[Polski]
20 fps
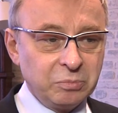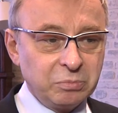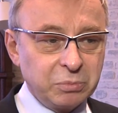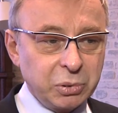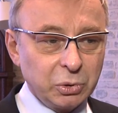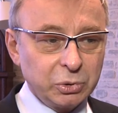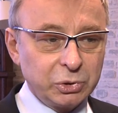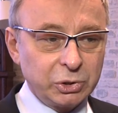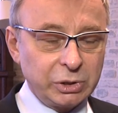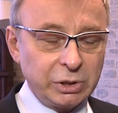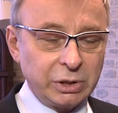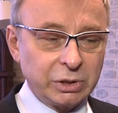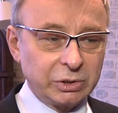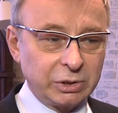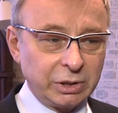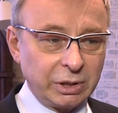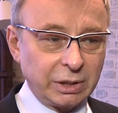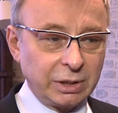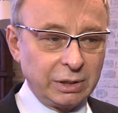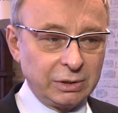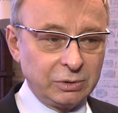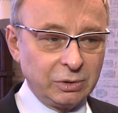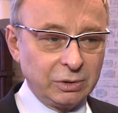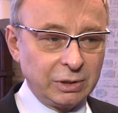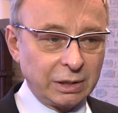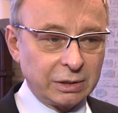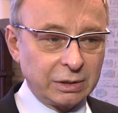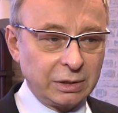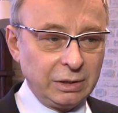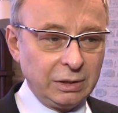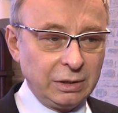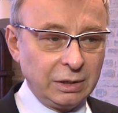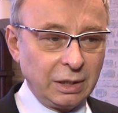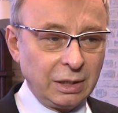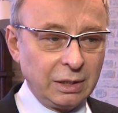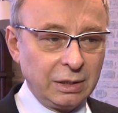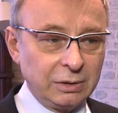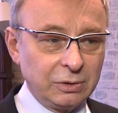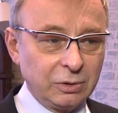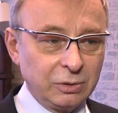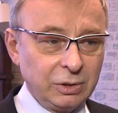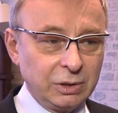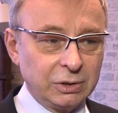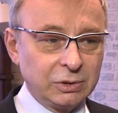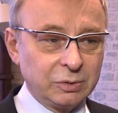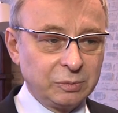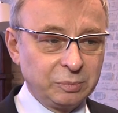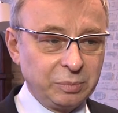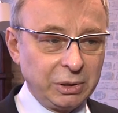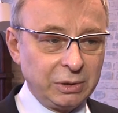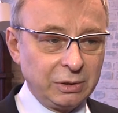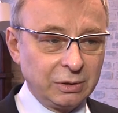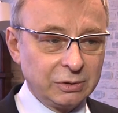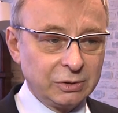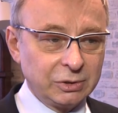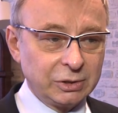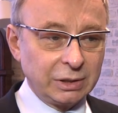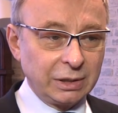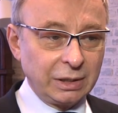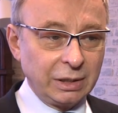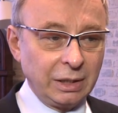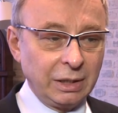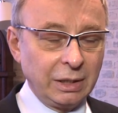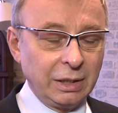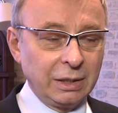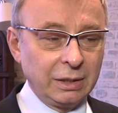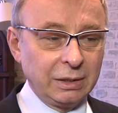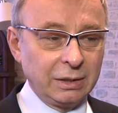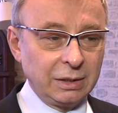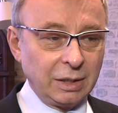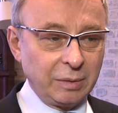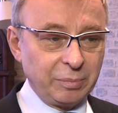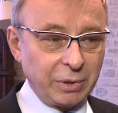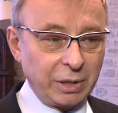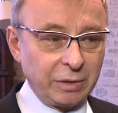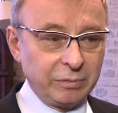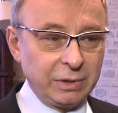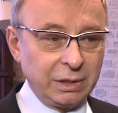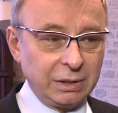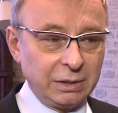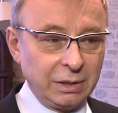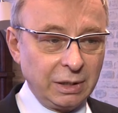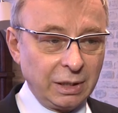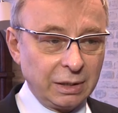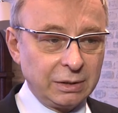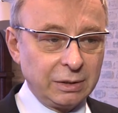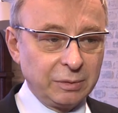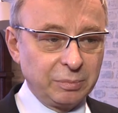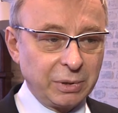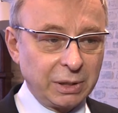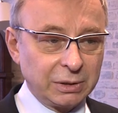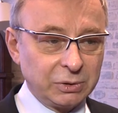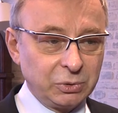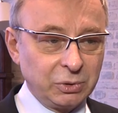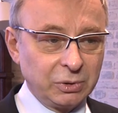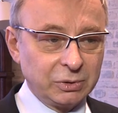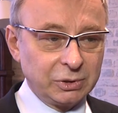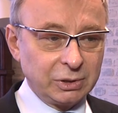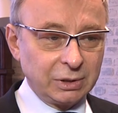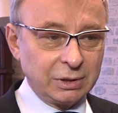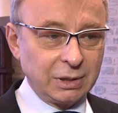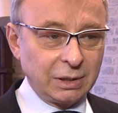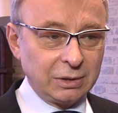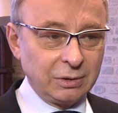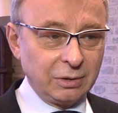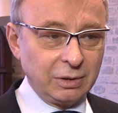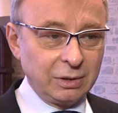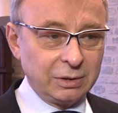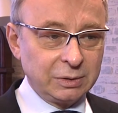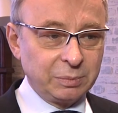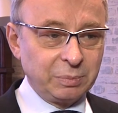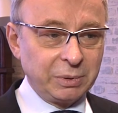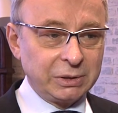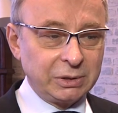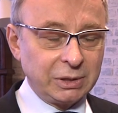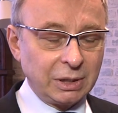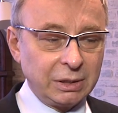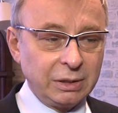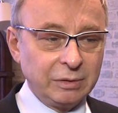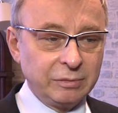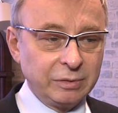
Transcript: plus jeszcze jakieś dodatki, ale to nie są pieniądze naprawdę dla tych pracujących na dole specjalnie